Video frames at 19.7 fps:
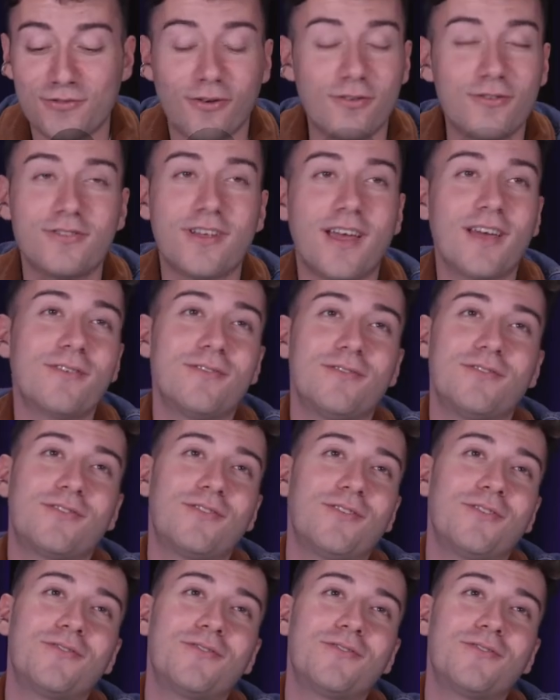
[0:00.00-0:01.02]
çok güzel
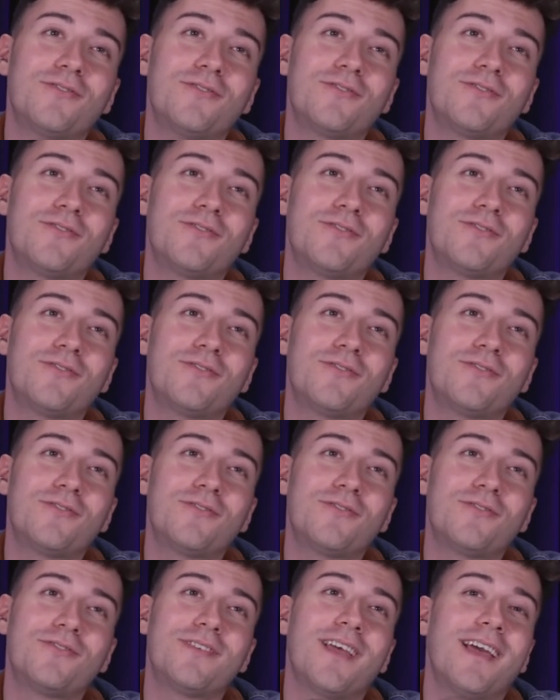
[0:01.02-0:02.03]
gözüküyor.
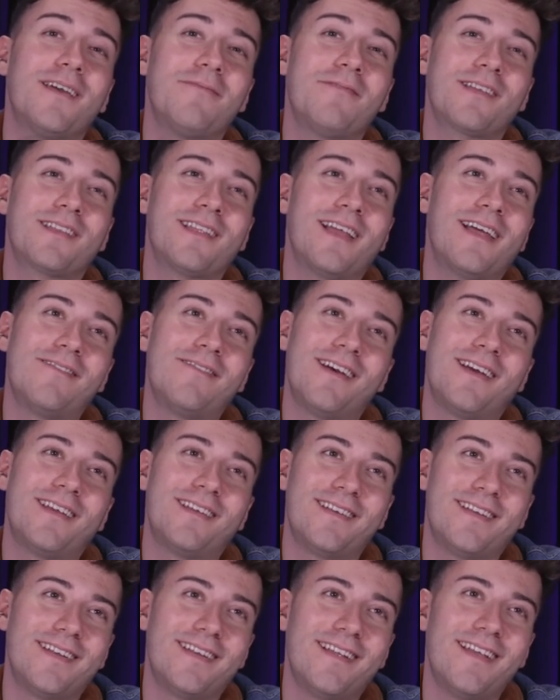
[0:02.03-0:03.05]
Güzel yemekler
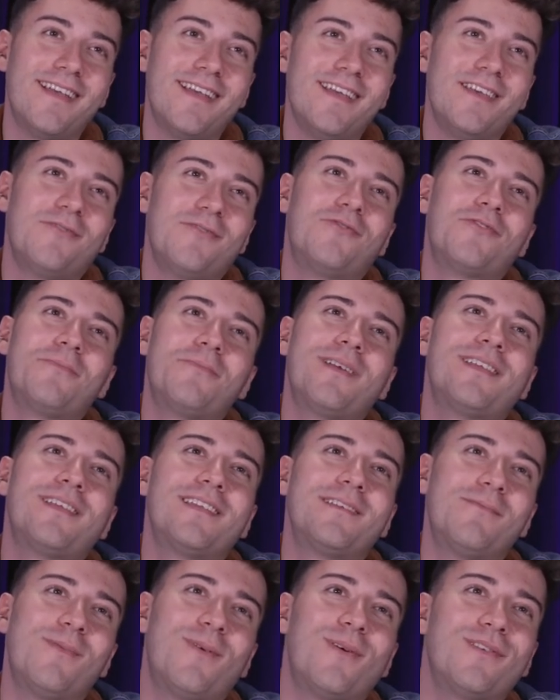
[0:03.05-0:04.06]
ver. Gurme
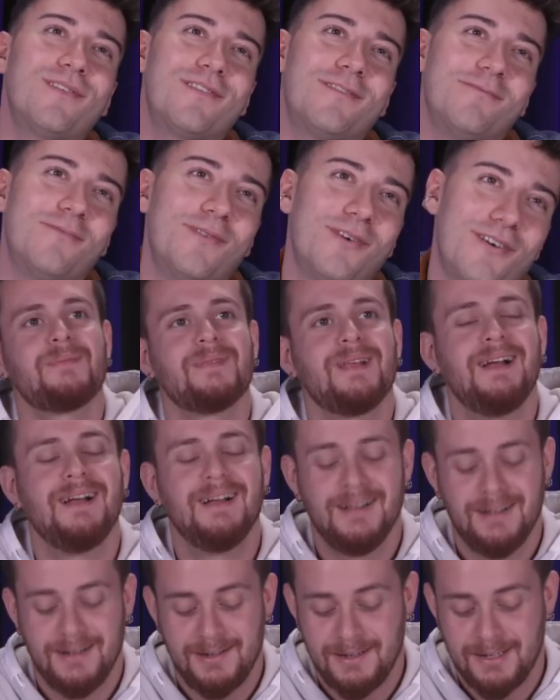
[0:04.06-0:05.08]
tadımı olsun bu.
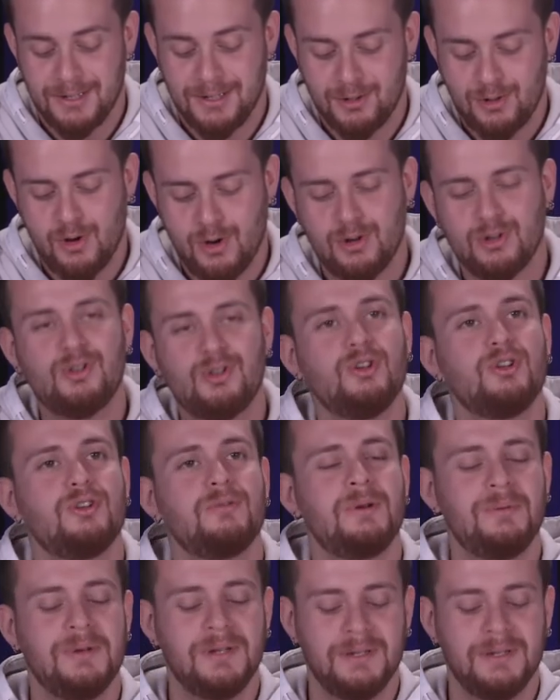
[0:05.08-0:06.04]
Hazır mısın? Korkuyorum